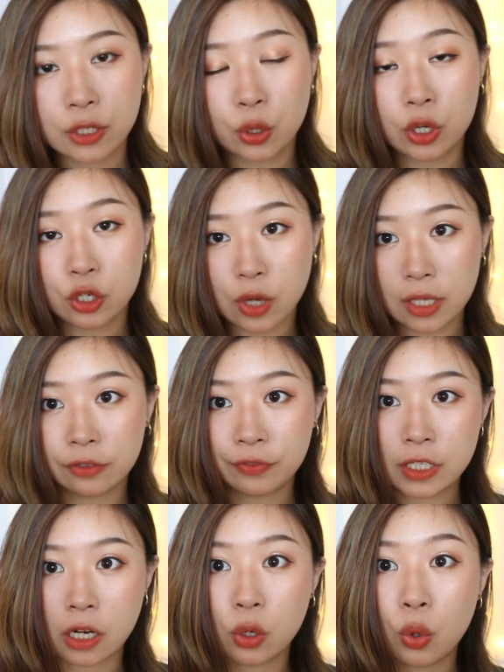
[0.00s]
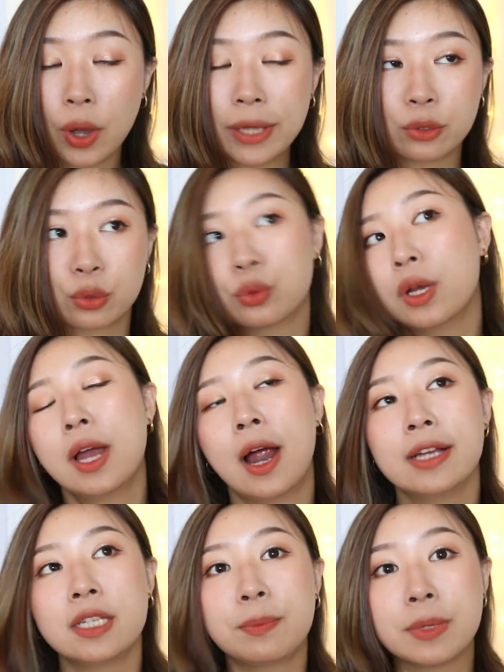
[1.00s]
它就会刷的非常快速，
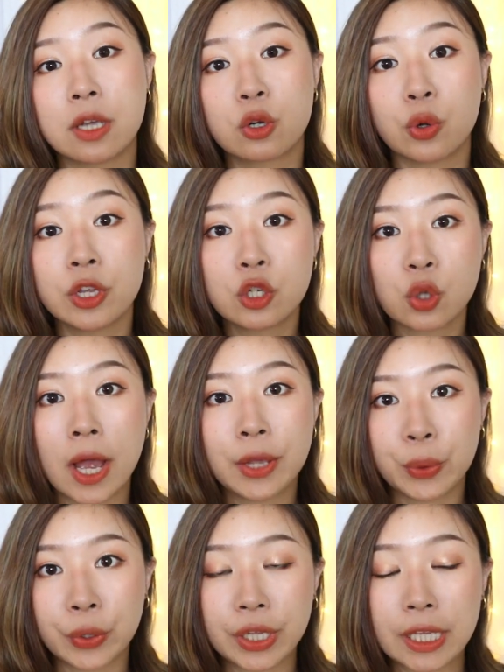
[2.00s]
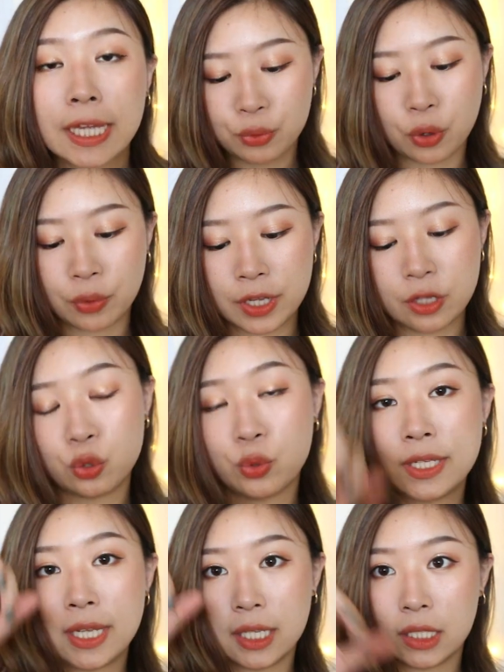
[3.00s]
而且比较容易刷匀。不容易出
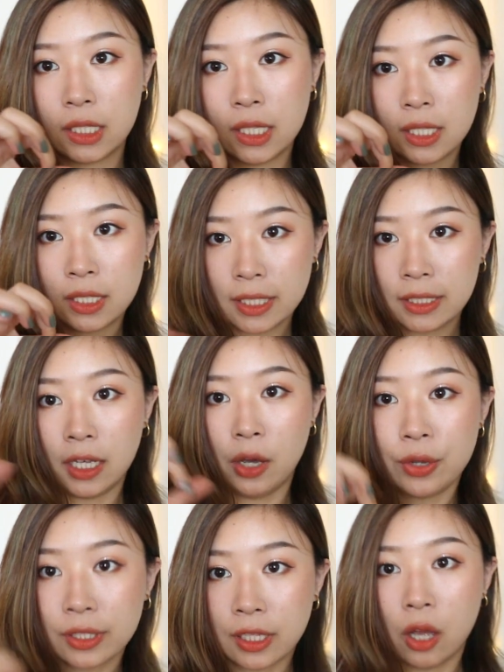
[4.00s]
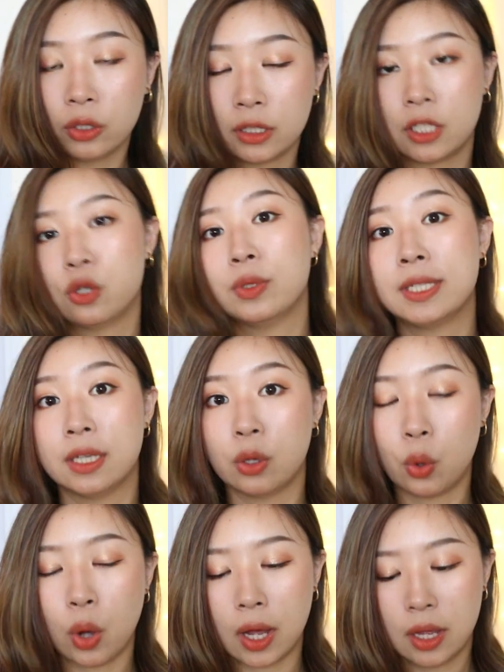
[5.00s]
现一条一条的那种
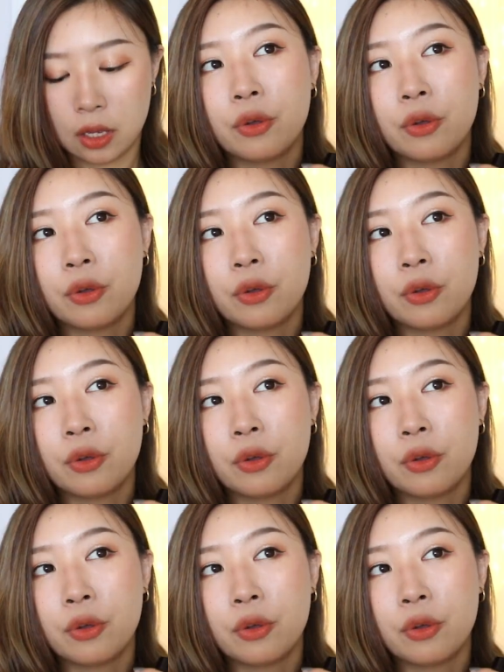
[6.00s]
情况。